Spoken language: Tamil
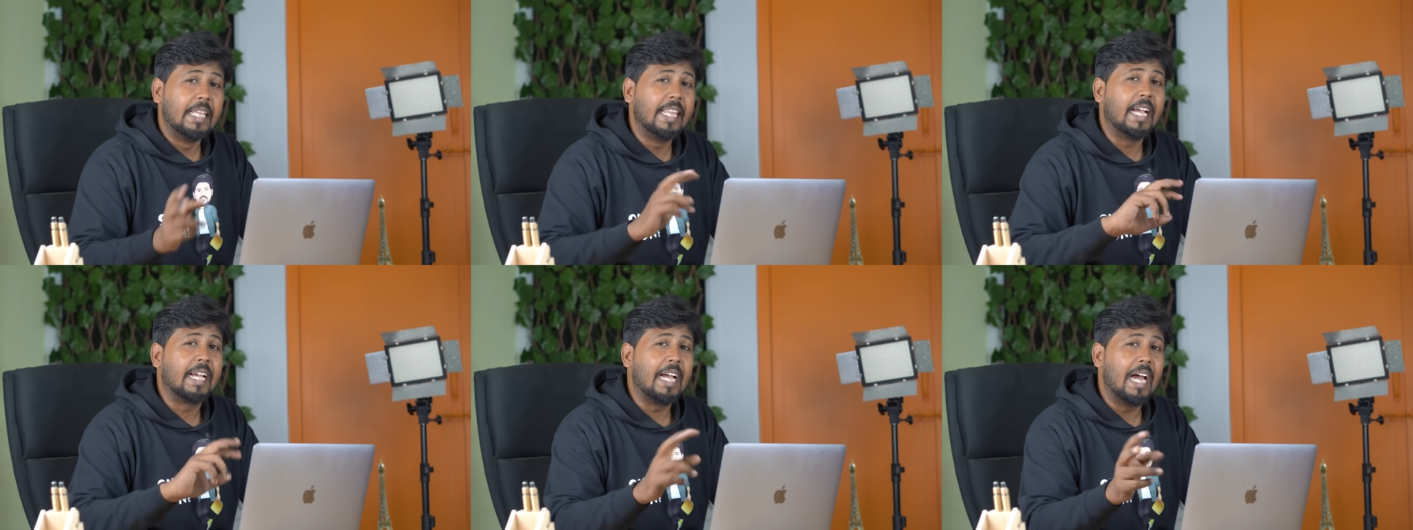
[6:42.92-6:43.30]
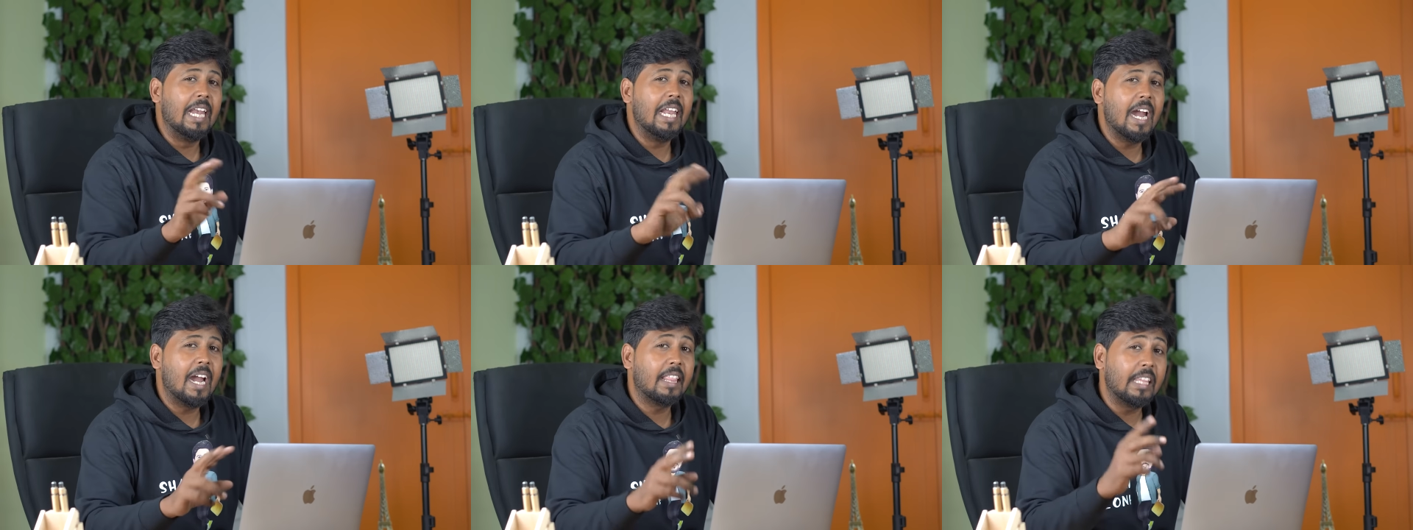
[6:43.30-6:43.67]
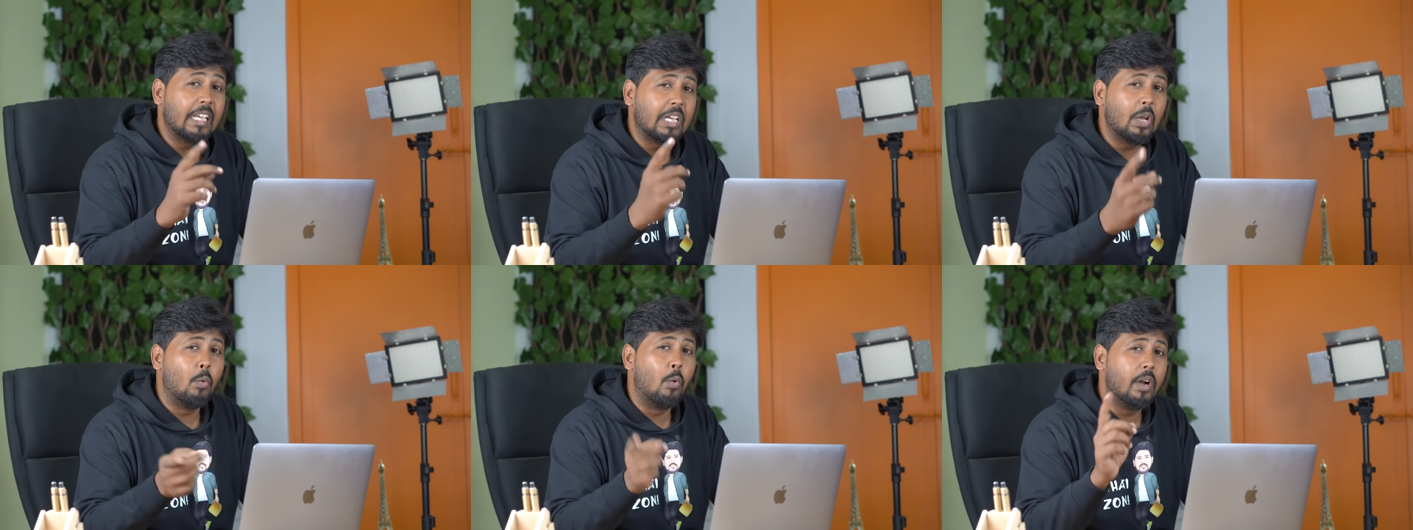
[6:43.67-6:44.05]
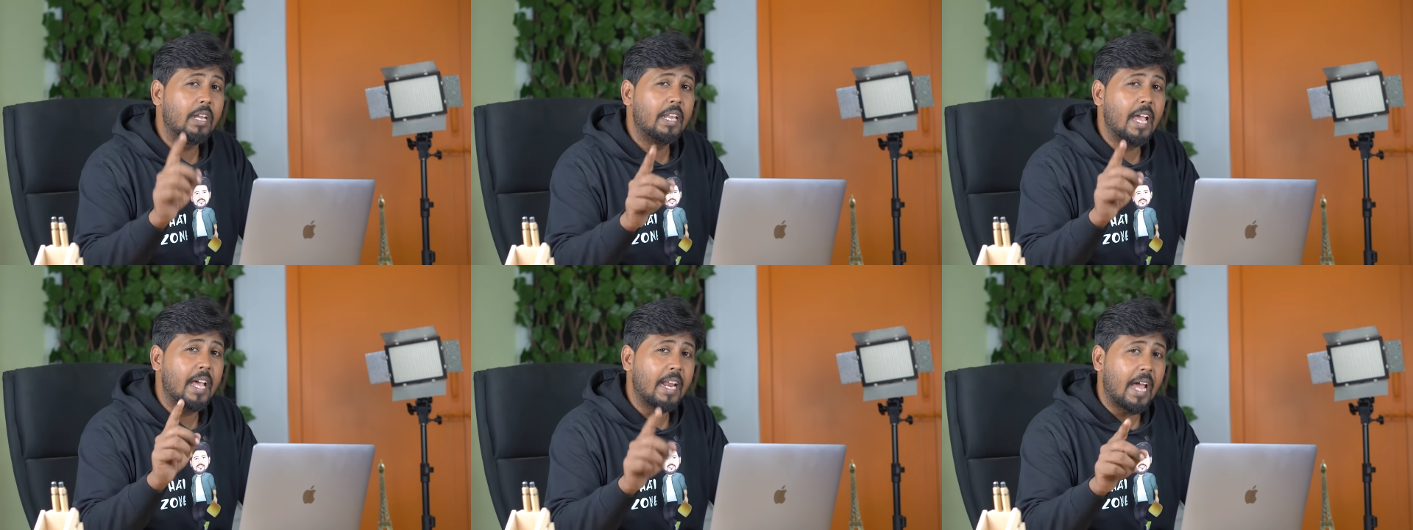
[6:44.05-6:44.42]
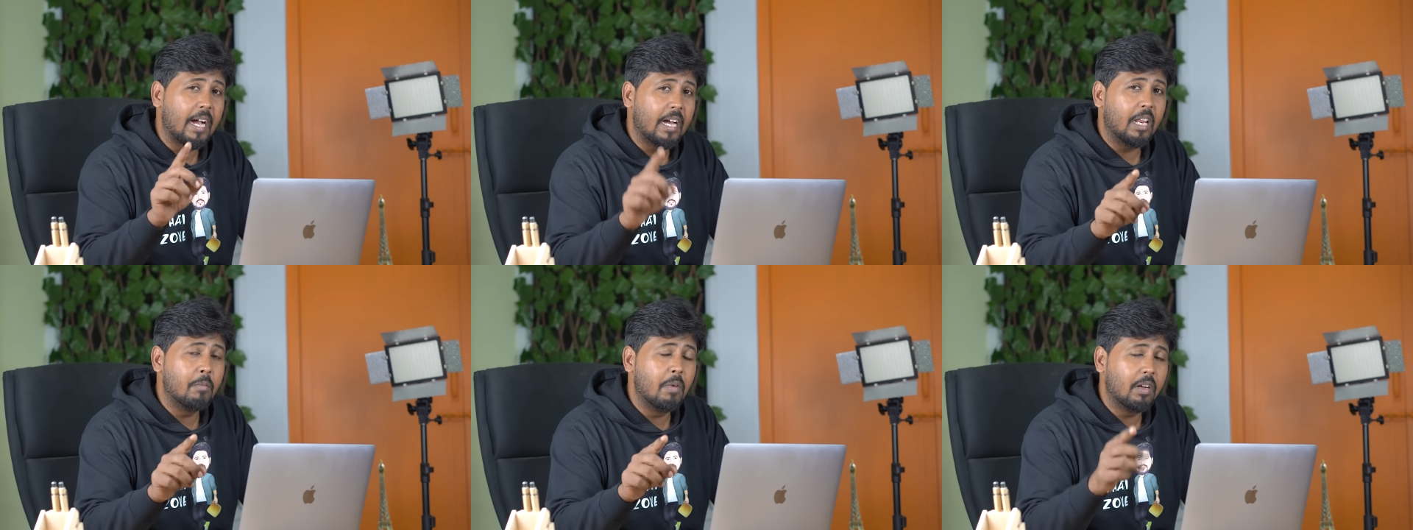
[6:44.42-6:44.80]
இந்த கல்யாணத்துக்கு ஒன் இயர்
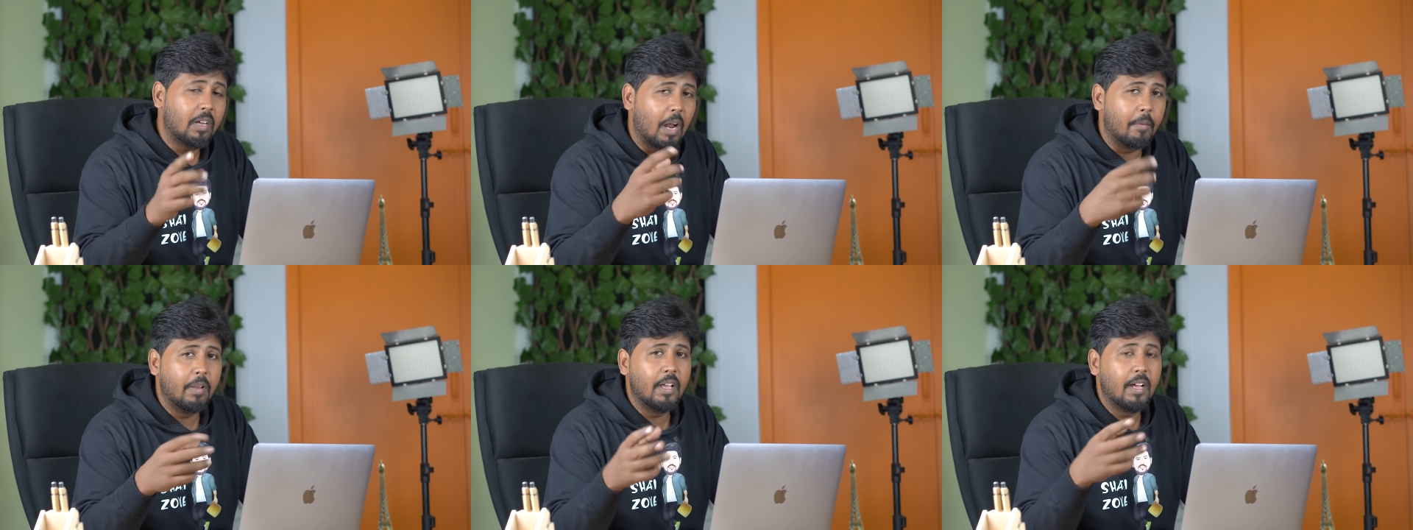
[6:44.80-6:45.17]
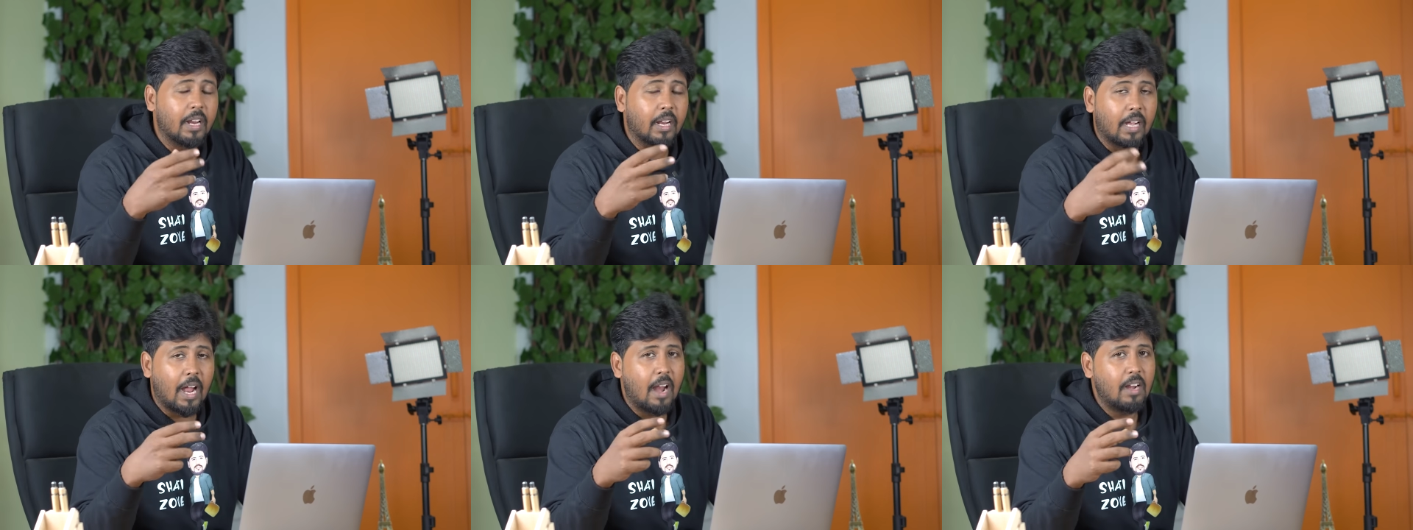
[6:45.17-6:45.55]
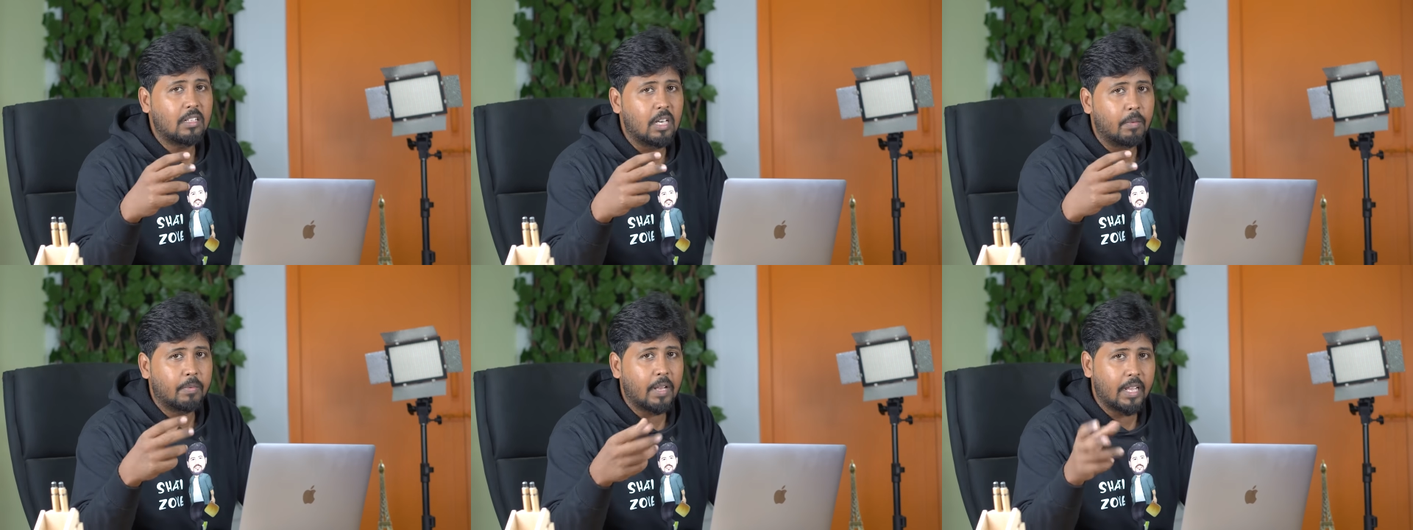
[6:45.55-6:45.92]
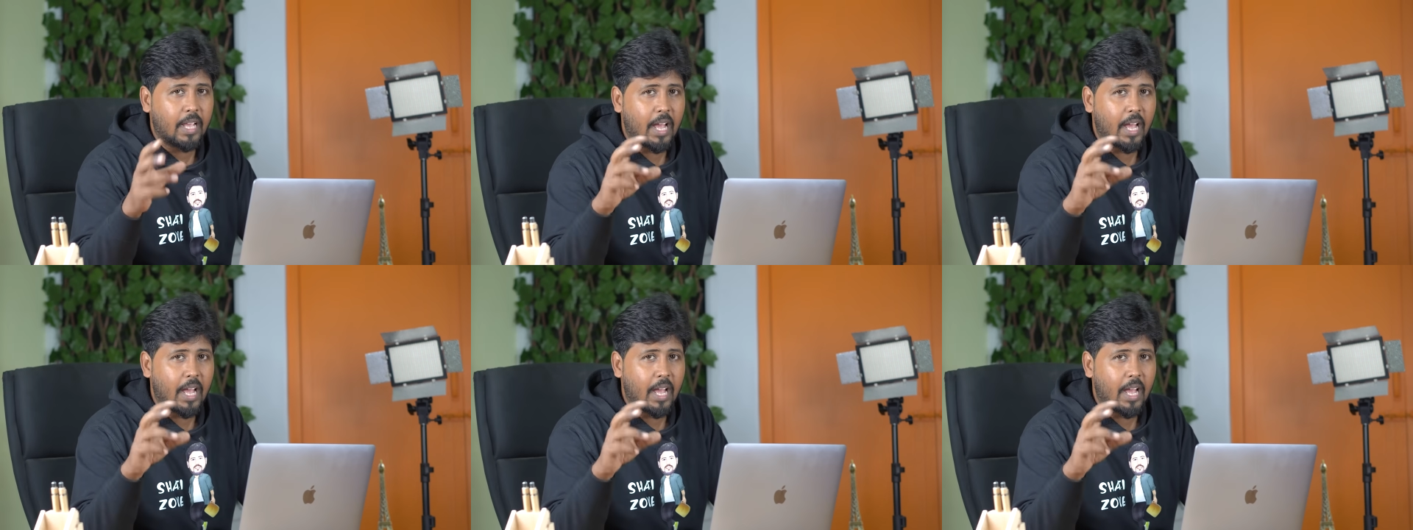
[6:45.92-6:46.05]
அக்ரிமெண்ட் அப்படிங்கிற கான்செப்டை